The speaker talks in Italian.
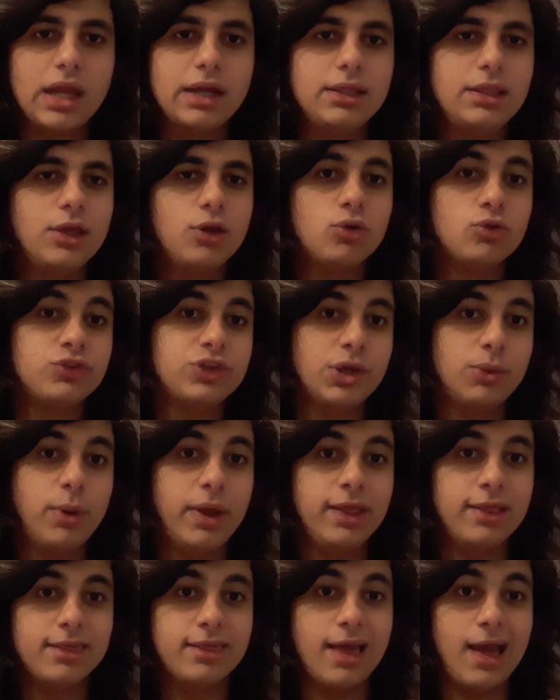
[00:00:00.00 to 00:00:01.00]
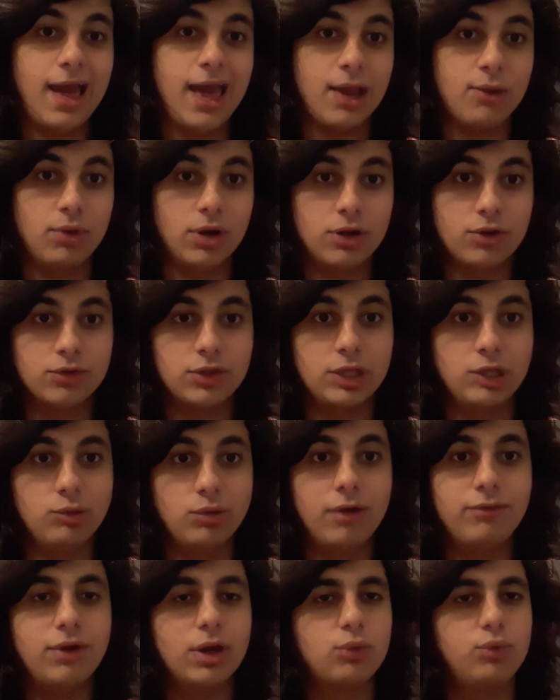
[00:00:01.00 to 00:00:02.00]
Di conseguenza è qualcosa di
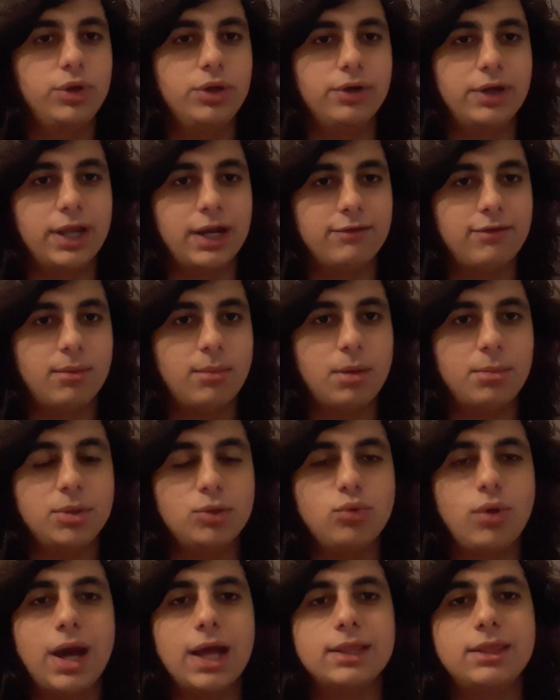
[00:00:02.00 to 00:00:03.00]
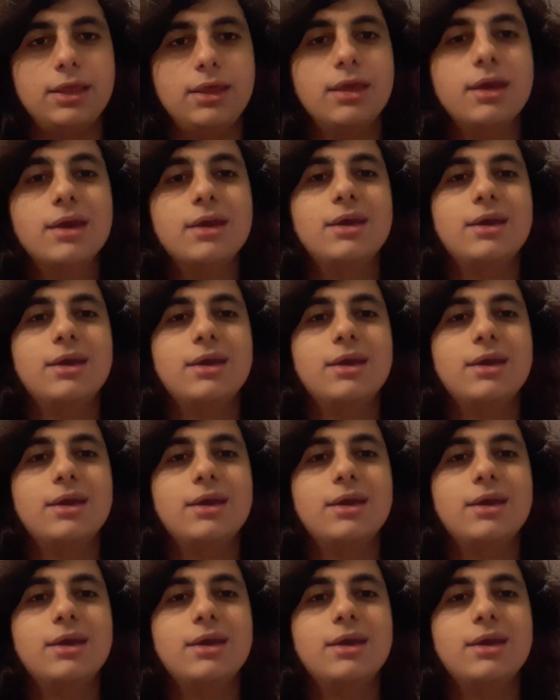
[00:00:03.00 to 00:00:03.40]
nuovo a cui non eravamo abituati.